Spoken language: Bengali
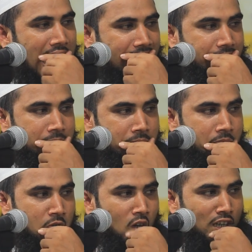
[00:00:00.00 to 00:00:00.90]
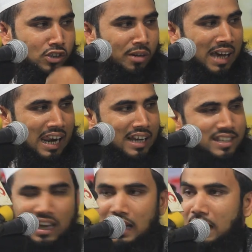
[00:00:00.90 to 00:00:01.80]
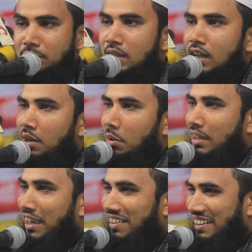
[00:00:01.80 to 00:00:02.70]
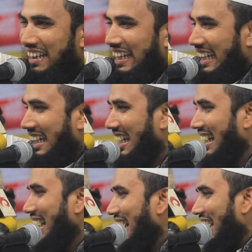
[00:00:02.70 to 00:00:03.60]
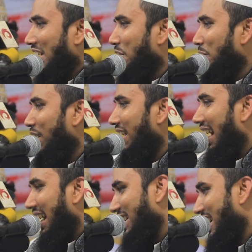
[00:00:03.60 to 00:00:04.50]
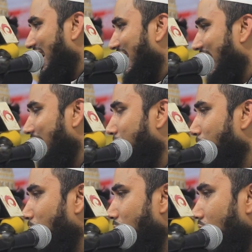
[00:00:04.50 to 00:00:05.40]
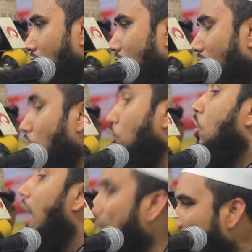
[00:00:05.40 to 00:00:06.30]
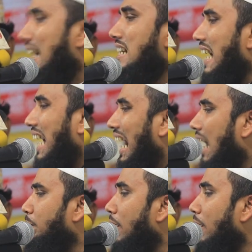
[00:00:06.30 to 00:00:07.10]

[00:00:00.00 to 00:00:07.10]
খান অসগবি আলাই সাল্লাম কথা কন না খা এরকম লোক আছে না নাই তো সবাইকে যে খারাপ